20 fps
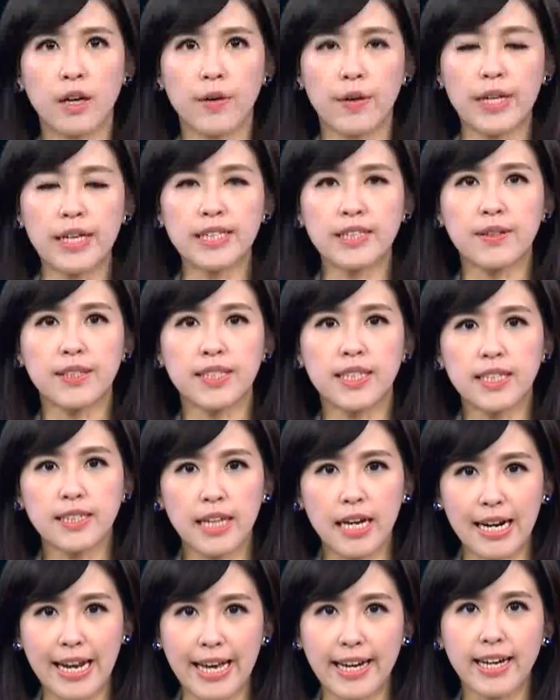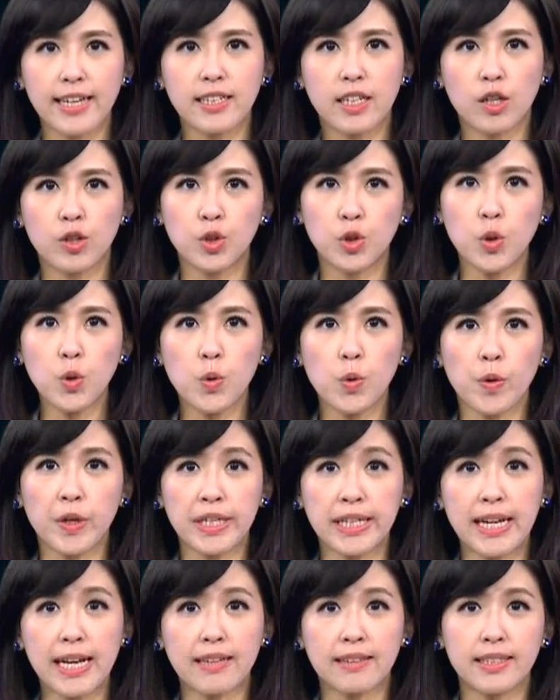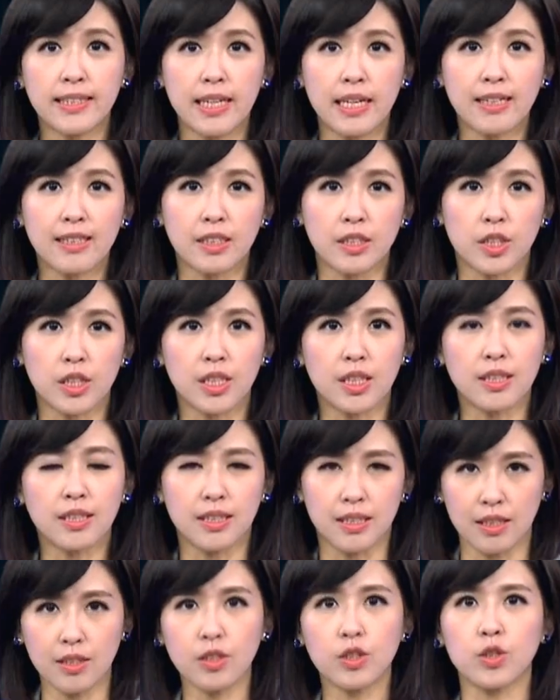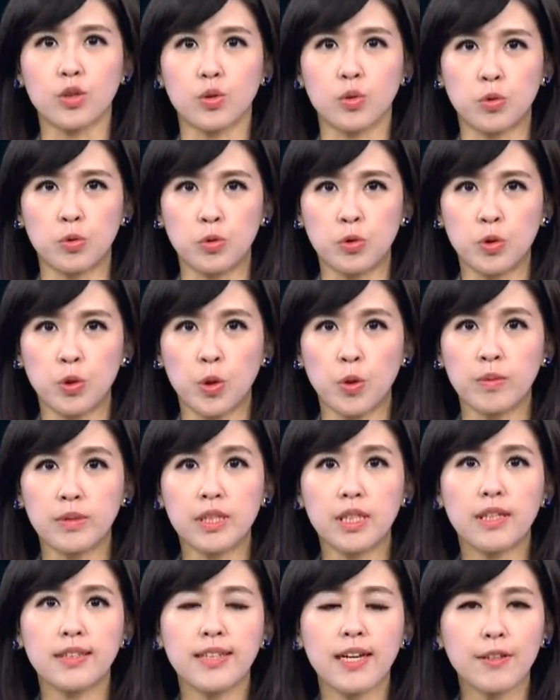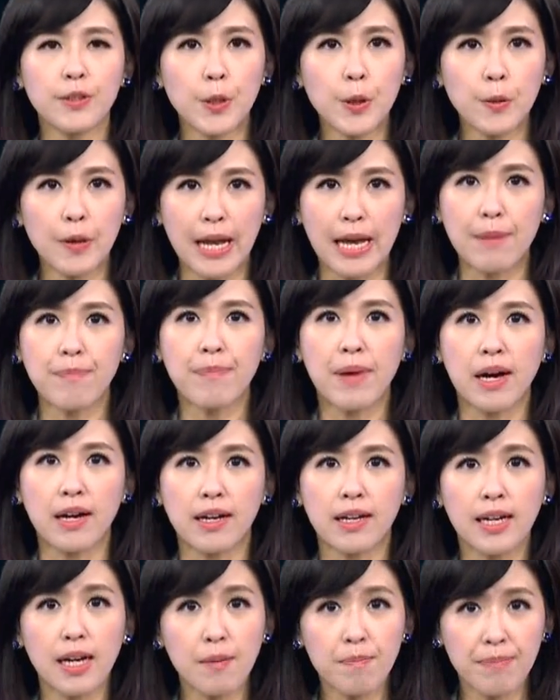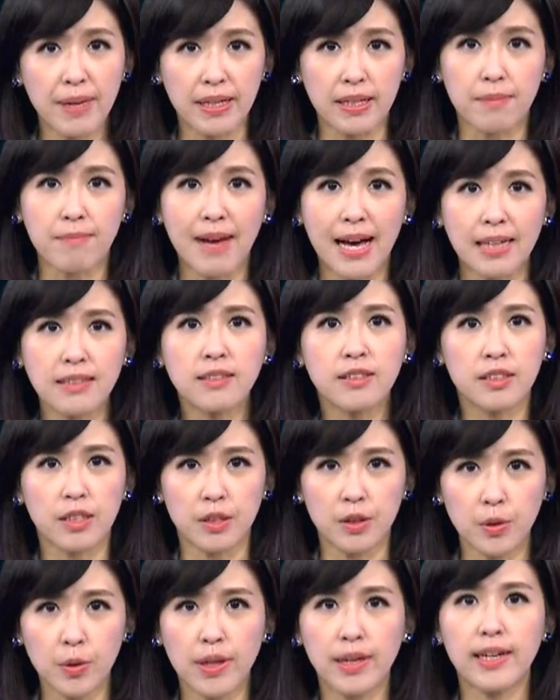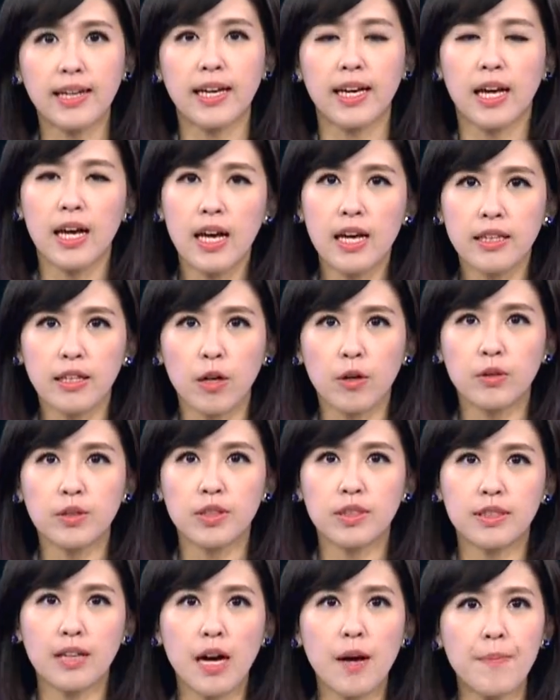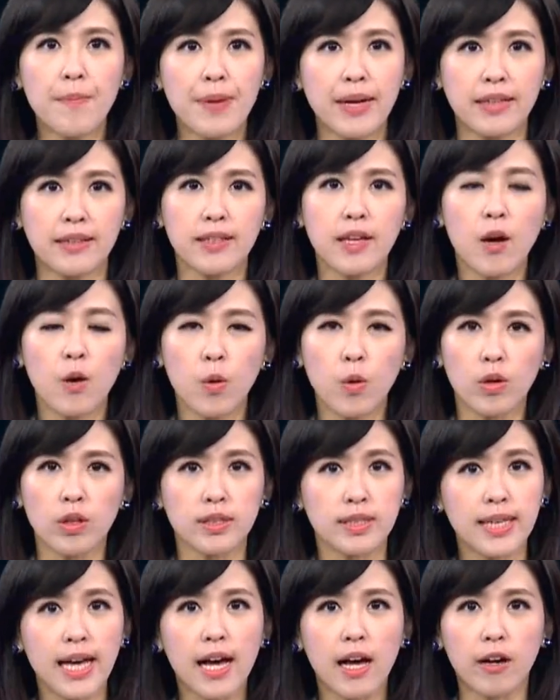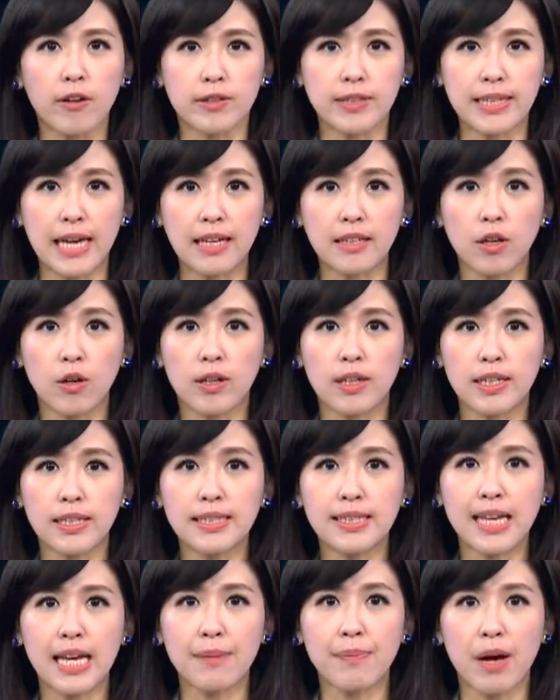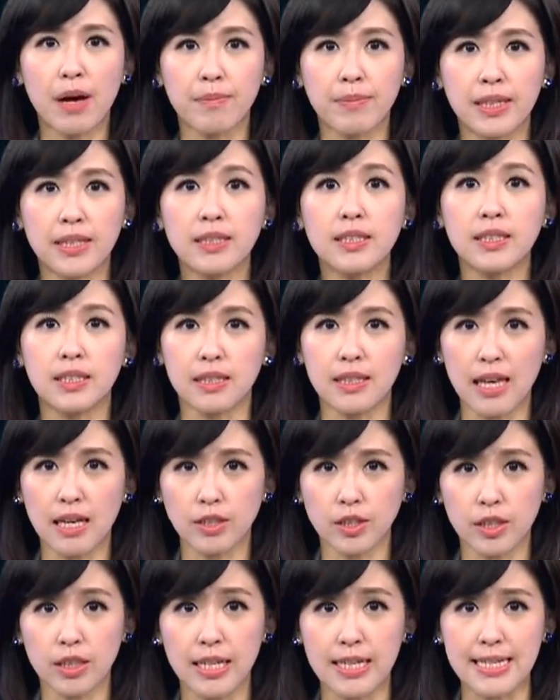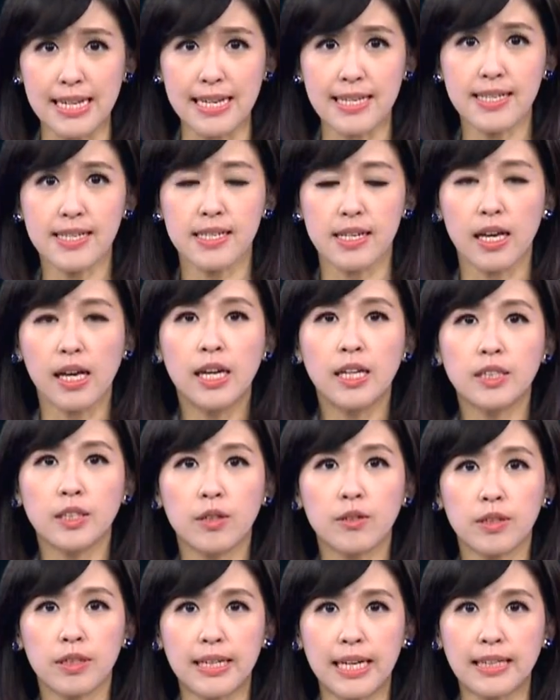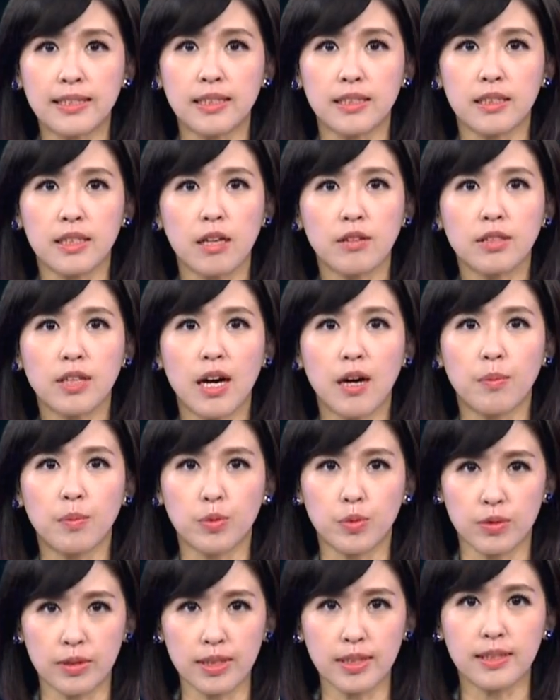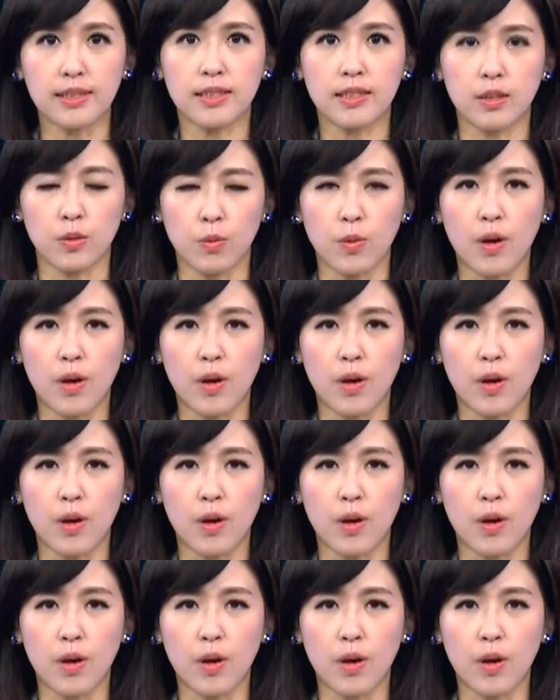回到新闻现场来看到，中国一辆牵引车行驶途中，车上用来绑钢板的麻绳断裂，导致钢板掉落，恰好砸到跟在旁边骑单车的男子，造成男子当场不幸死